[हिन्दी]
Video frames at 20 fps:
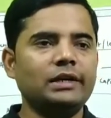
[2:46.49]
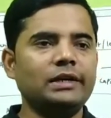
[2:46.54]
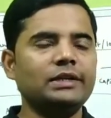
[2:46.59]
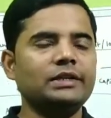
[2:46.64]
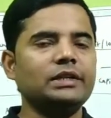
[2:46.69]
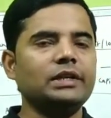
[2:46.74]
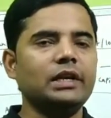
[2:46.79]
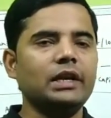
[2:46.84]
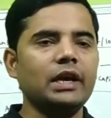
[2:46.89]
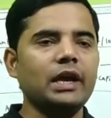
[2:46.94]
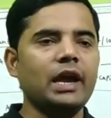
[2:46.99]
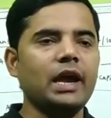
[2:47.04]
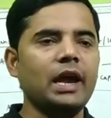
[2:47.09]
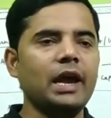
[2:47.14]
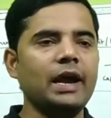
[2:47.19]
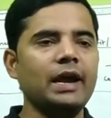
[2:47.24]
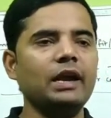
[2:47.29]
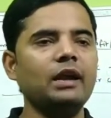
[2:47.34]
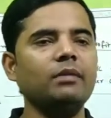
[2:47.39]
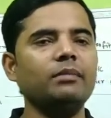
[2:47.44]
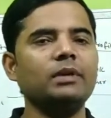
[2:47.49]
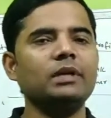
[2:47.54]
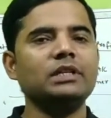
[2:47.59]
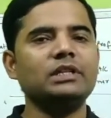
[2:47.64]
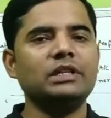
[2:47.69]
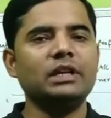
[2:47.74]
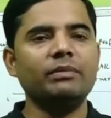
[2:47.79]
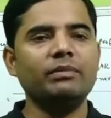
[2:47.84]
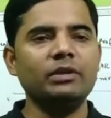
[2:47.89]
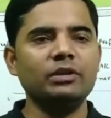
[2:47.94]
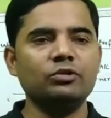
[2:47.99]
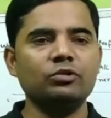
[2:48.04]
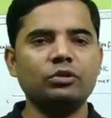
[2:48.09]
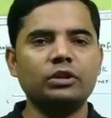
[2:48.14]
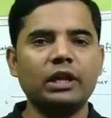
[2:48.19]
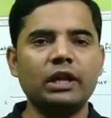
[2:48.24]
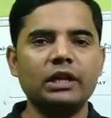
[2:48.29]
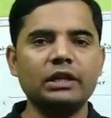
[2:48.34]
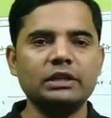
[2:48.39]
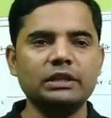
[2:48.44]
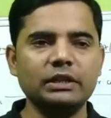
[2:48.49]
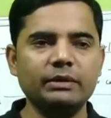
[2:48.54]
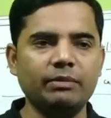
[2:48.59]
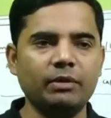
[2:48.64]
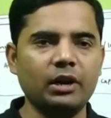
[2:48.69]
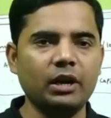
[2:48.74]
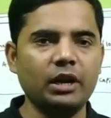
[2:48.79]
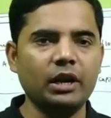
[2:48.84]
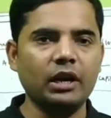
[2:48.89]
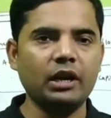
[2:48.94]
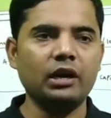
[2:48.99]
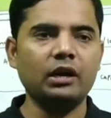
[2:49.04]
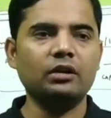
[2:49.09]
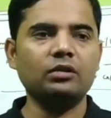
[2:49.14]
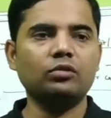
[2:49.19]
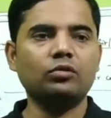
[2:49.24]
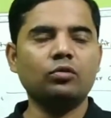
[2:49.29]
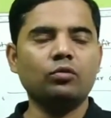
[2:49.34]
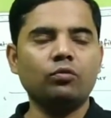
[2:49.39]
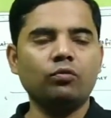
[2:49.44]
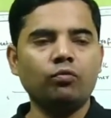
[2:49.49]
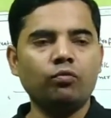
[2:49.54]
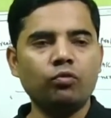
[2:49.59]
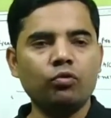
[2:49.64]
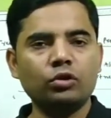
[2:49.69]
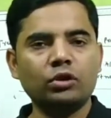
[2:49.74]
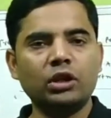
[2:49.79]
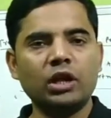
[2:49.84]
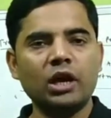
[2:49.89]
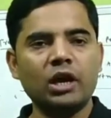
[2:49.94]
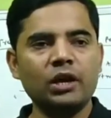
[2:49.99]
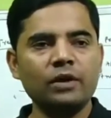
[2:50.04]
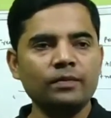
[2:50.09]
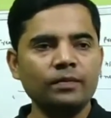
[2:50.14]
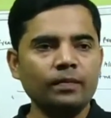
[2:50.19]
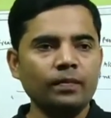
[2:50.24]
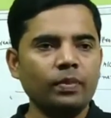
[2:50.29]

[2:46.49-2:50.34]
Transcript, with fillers: किसके हैंड में इस्टेब्लिश होता है रिसीव करने का तो वो था